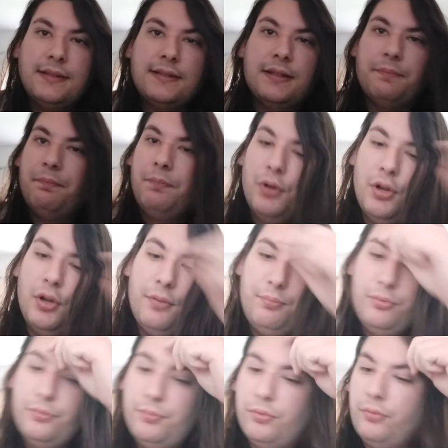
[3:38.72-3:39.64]
c'est pas
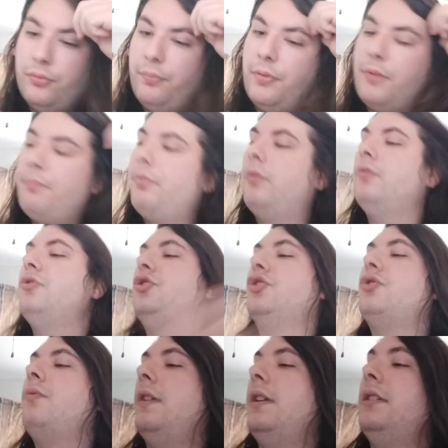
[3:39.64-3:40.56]
le plus beau
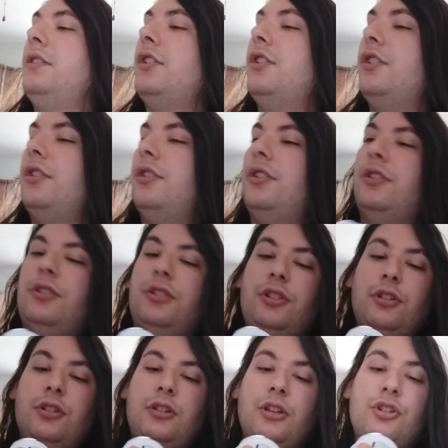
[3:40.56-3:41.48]
Purple Chitral
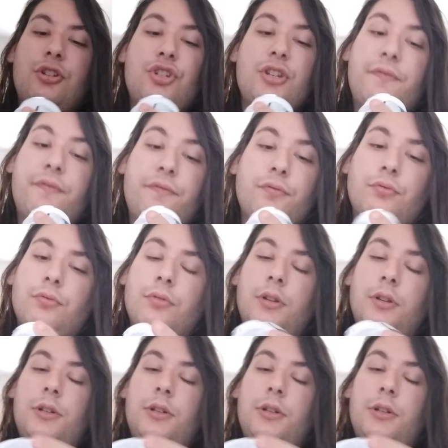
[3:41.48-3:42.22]
que, j'ai vu.